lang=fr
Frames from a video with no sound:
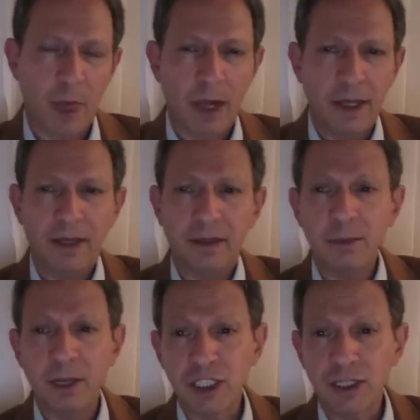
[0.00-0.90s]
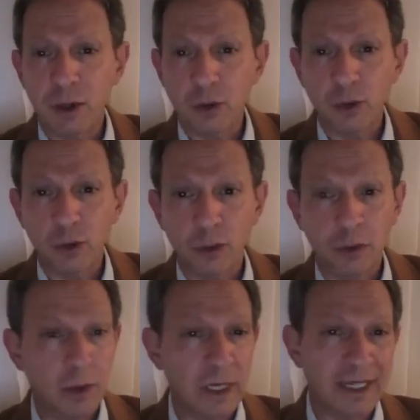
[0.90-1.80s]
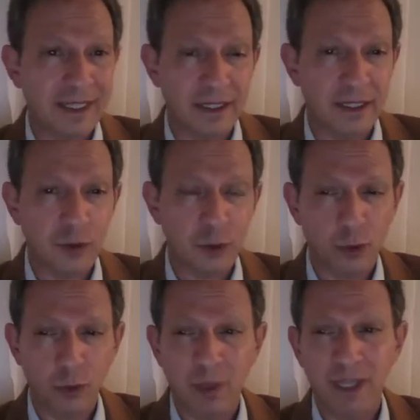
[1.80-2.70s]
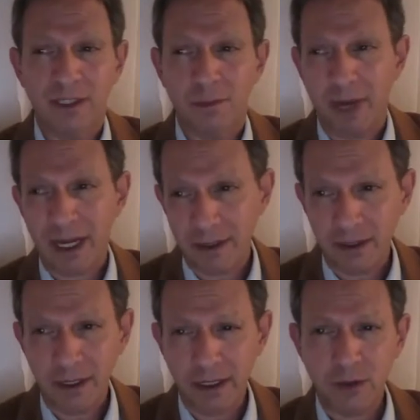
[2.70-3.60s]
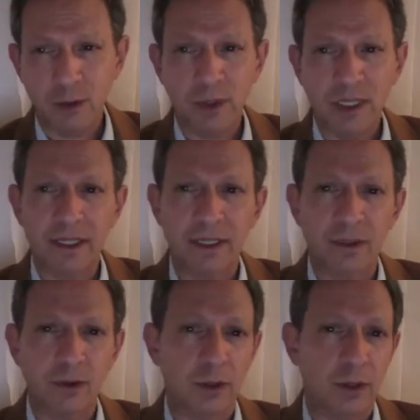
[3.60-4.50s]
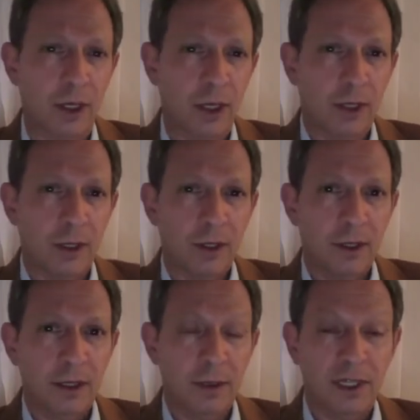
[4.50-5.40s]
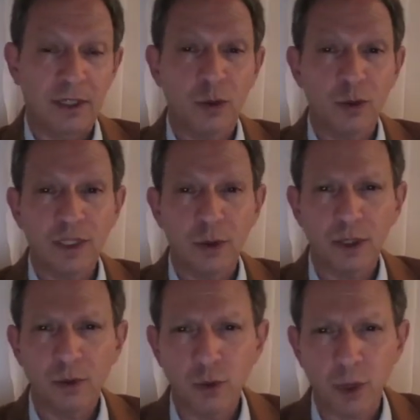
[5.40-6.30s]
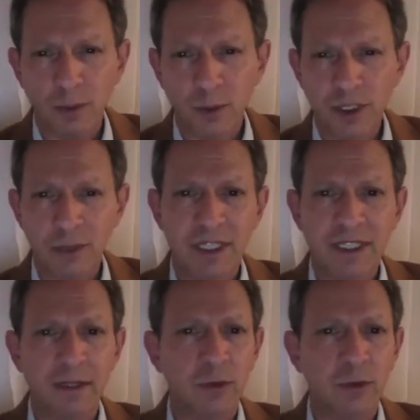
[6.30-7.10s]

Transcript: Et en imaginant que la création ne plaise pas à son créateur, eh bien celui-ci aurait toujours la possibilité de